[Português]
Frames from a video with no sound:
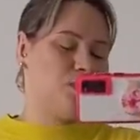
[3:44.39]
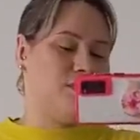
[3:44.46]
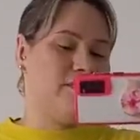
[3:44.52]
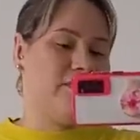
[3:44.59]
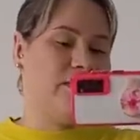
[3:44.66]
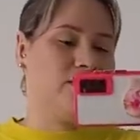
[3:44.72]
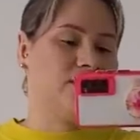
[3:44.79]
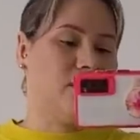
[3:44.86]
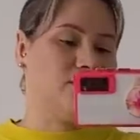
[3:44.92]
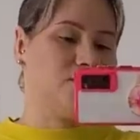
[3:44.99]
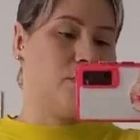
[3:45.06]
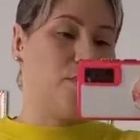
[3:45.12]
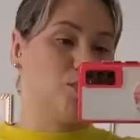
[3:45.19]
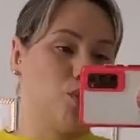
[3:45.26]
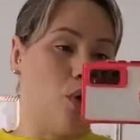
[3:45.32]
pro Rafael tal,
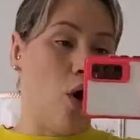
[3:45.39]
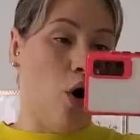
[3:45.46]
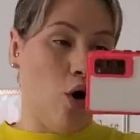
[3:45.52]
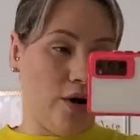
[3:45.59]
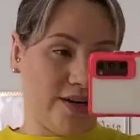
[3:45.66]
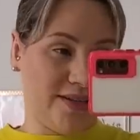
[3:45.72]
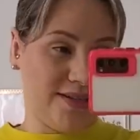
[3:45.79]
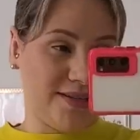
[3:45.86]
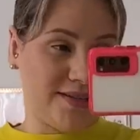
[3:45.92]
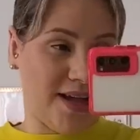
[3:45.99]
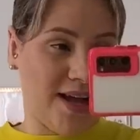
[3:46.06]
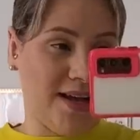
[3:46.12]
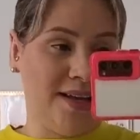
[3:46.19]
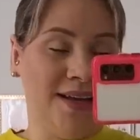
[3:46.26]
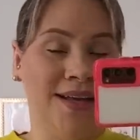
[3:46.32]
já passou horas,
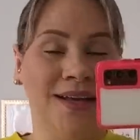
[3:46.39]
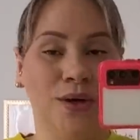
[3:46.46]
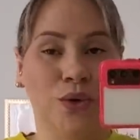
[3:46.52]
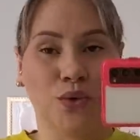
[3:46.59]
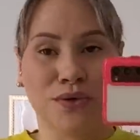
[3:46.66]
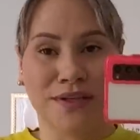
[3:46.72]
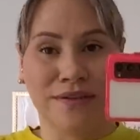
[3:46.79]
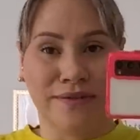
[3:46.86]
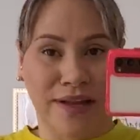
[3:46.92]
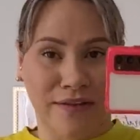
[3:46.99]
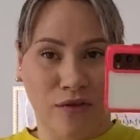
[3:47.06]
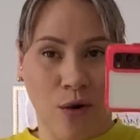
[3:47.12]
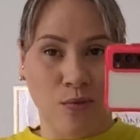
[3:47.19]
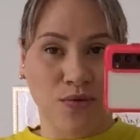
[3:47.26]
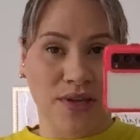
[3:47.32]
tá? Inclusive, nem
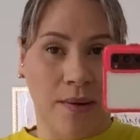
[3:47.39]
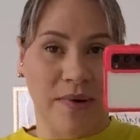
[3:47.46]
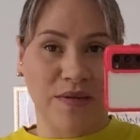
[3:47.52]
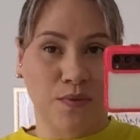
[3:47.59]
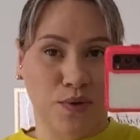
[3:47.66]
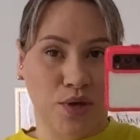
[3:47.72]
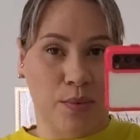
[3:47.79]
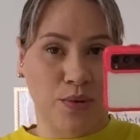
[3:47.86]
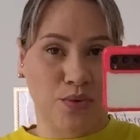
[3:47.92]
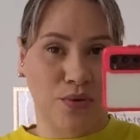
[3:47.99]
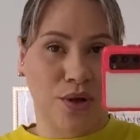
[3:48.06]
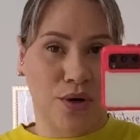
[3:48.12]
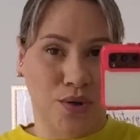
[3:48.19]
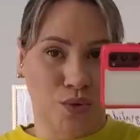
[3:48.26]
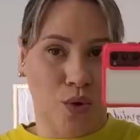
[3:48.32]
vou almoçar mais porque já passou
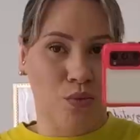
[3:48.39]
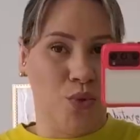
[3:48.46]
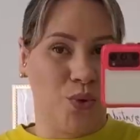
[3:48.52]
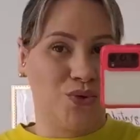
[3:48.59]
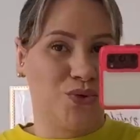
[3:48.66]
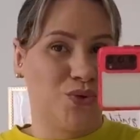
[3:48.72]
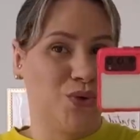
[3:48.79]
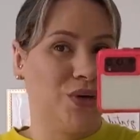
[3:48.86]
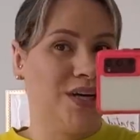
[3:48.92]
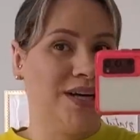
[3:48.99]
da hora do almoço.